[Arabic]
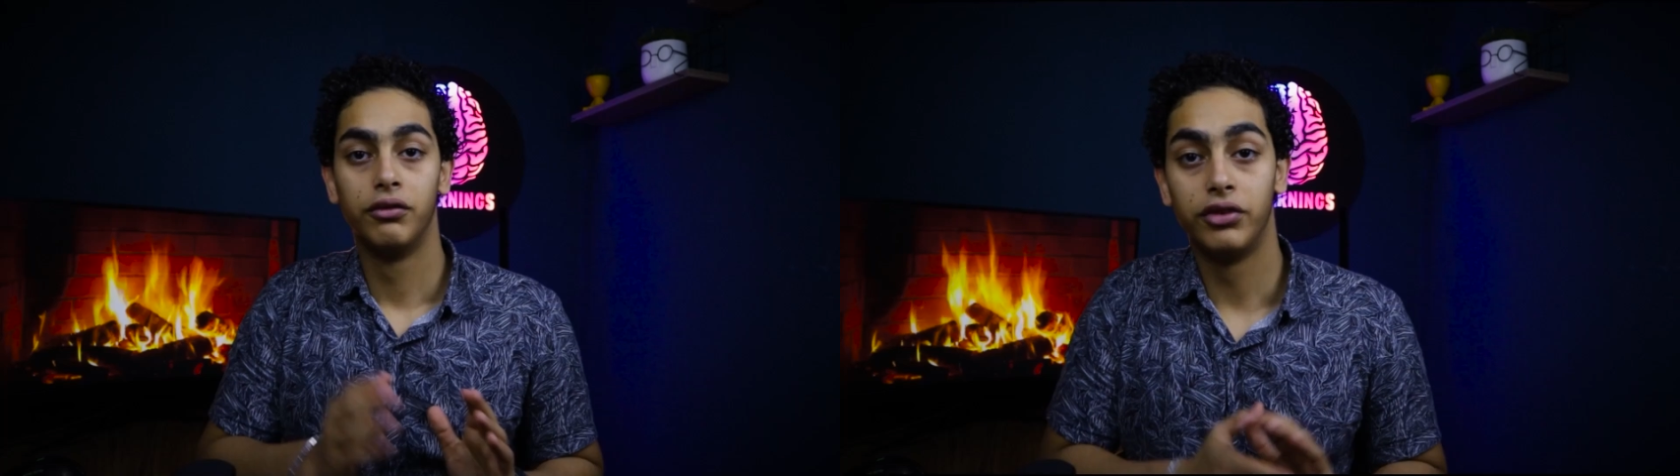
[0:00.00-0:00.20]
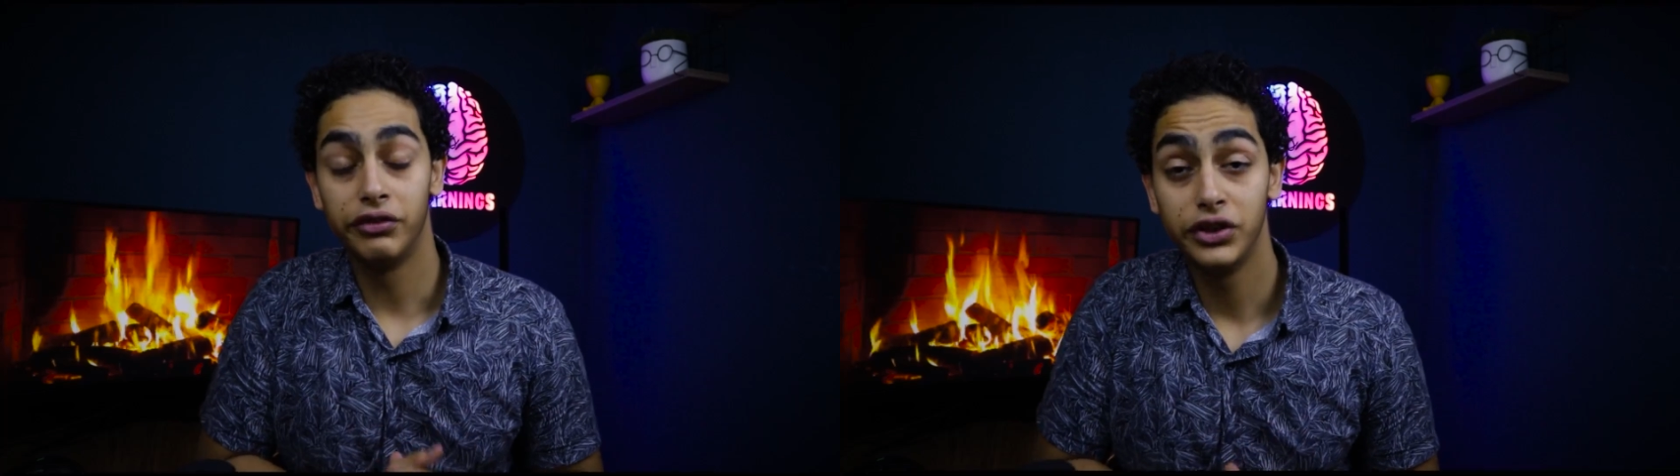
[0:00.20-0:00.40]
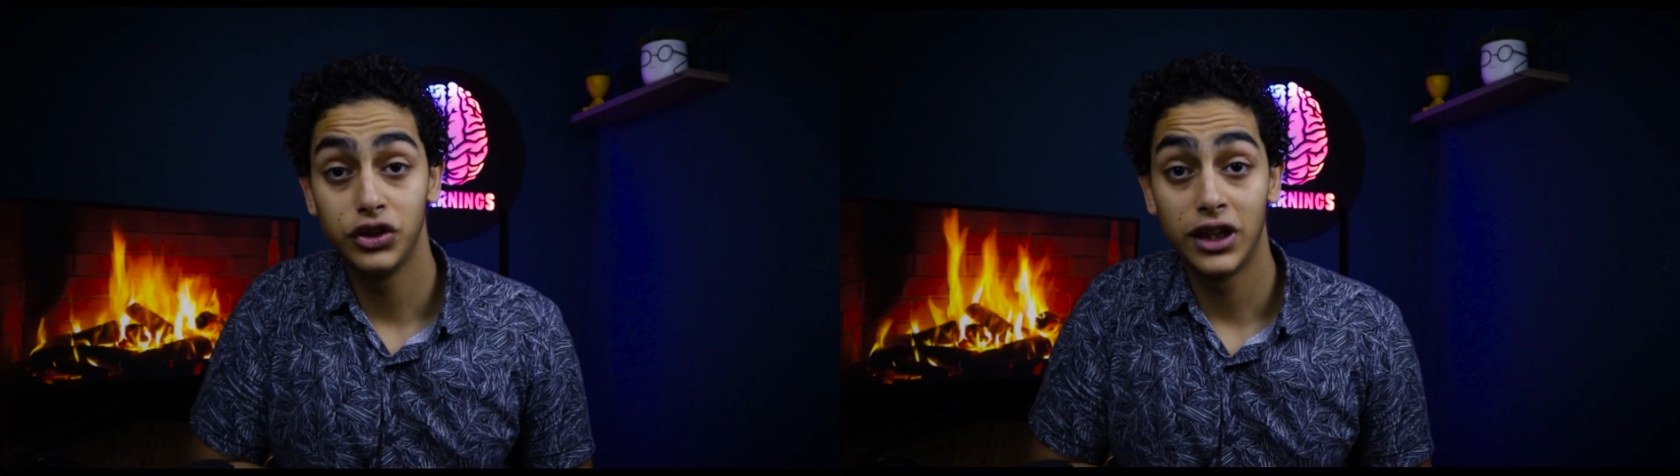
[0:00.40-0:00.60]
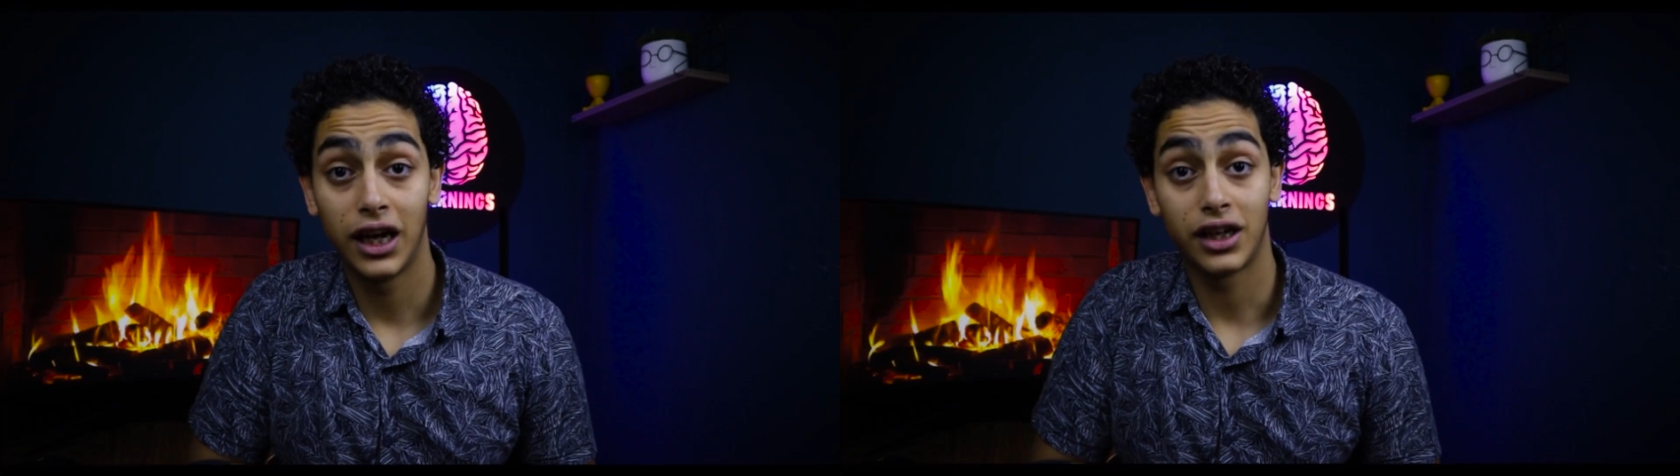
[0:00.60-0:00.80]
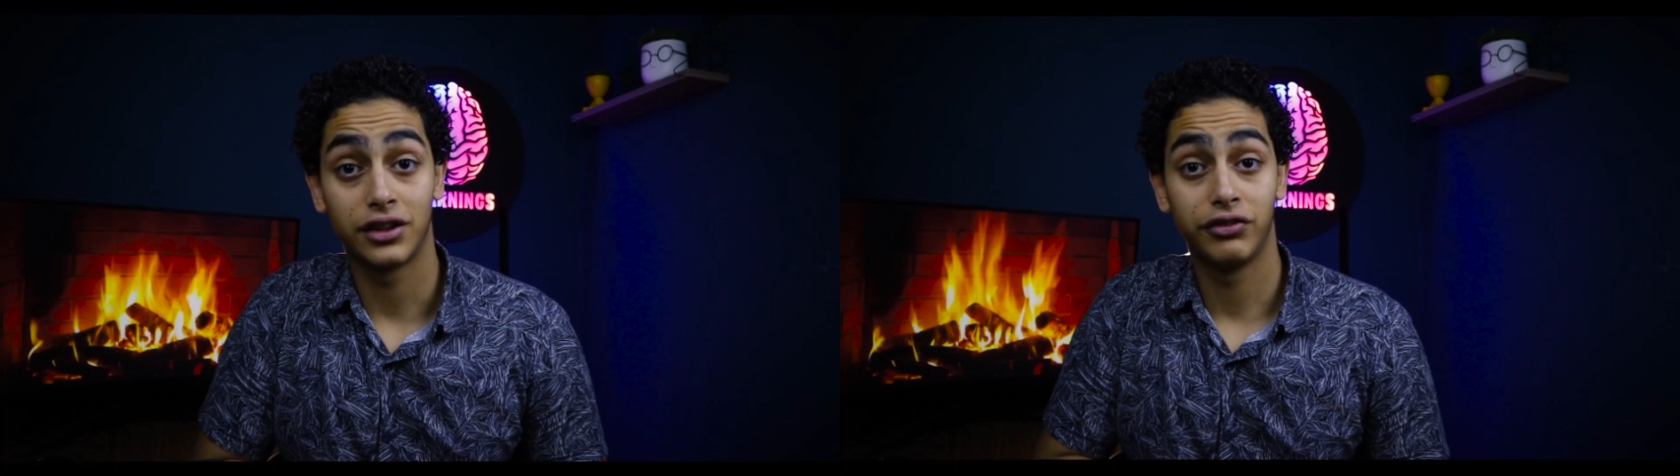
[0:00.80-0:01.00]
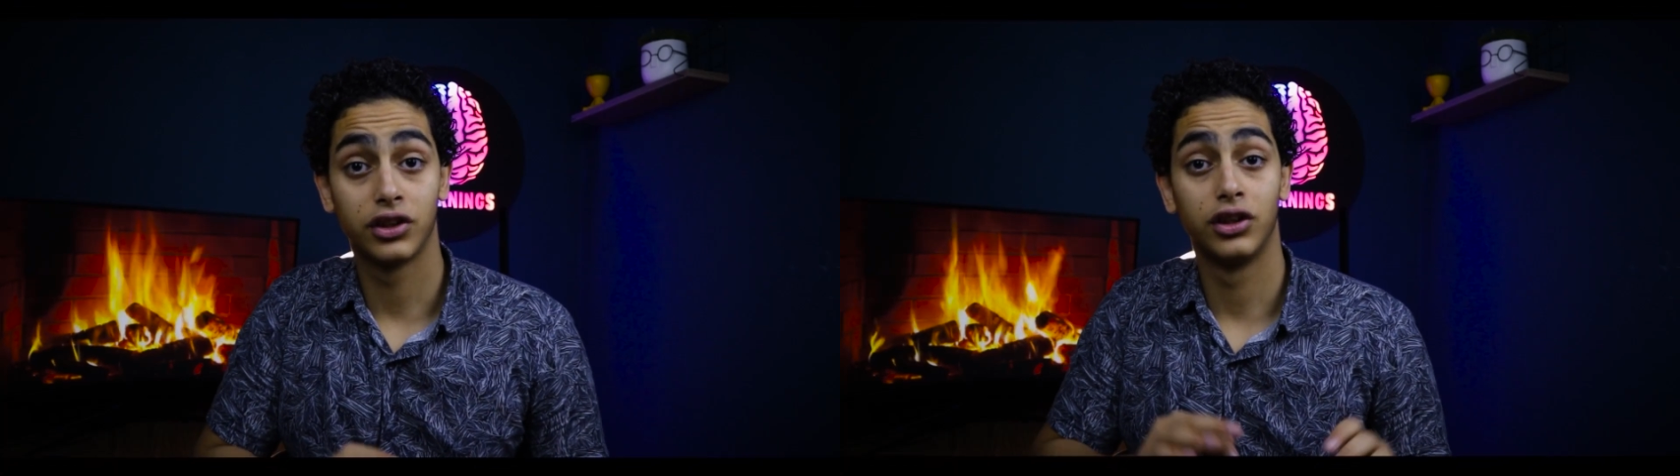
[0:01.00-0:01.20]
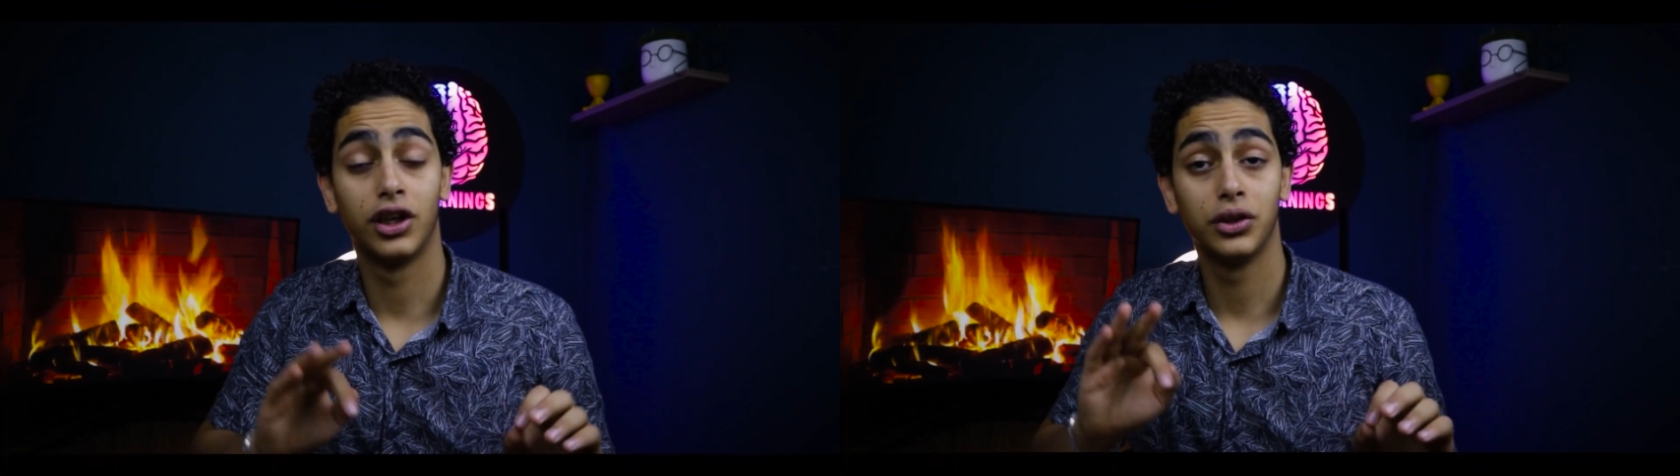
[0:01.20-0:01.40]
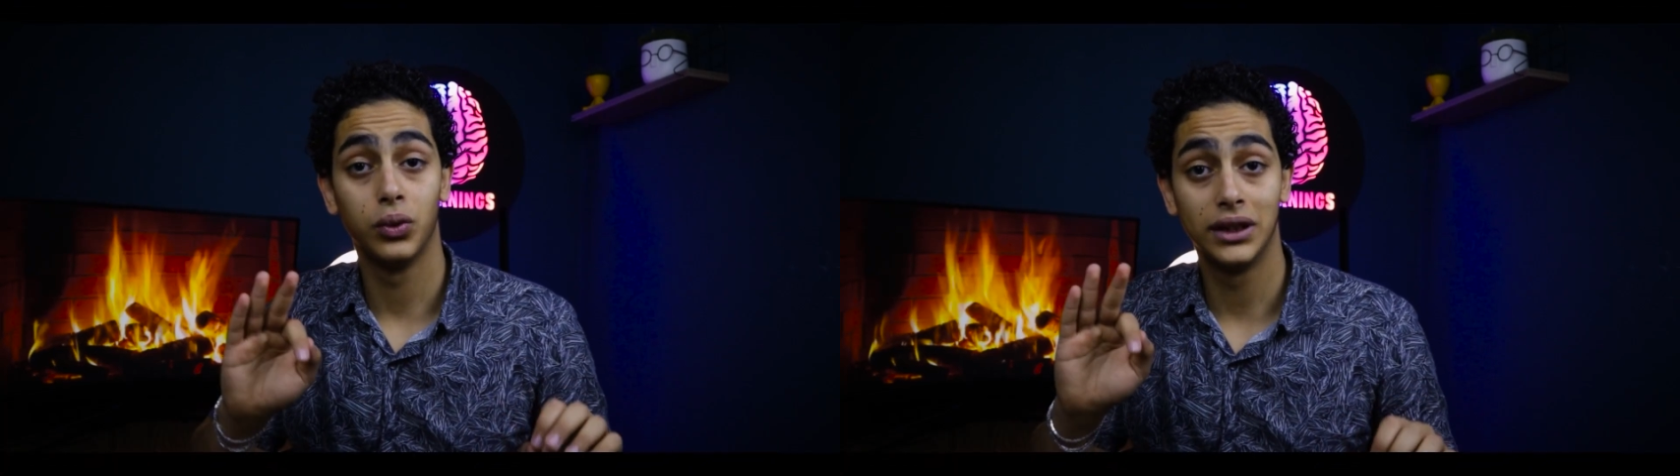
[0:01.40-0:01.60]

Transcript: في الفيديو ده هعرفك الخطوة